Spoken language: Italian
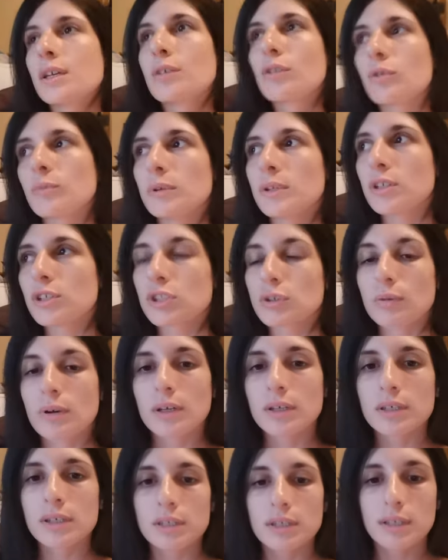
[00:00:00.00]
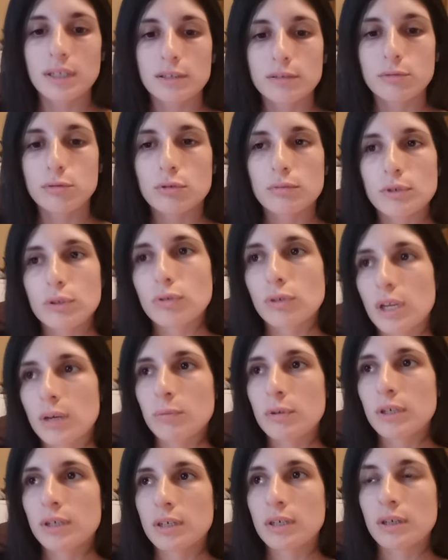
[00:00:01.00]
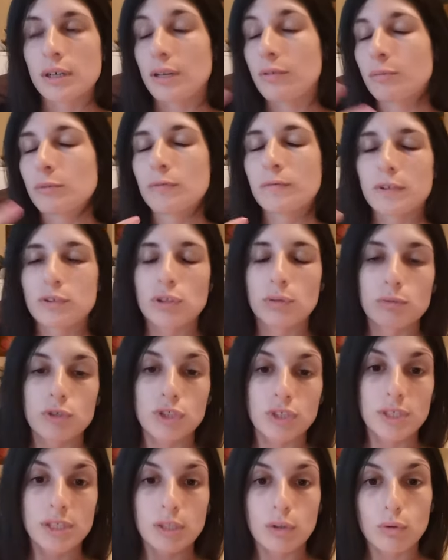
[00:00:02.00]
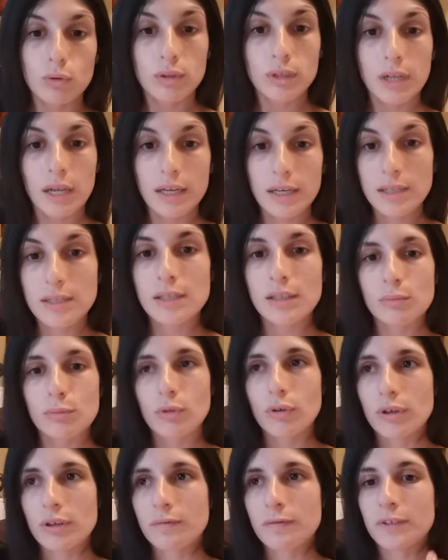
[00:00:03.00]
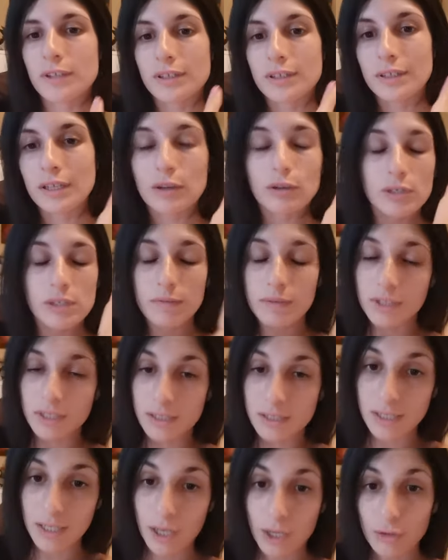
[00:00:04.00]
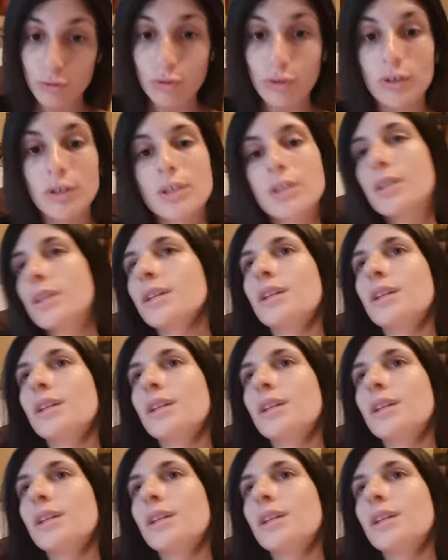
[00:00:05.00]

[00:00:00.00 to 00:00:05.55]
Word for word: come dicevo anche nell'altro video, l'amica eh, mi ha fatto amicizia con la ex del mio ex fidanzato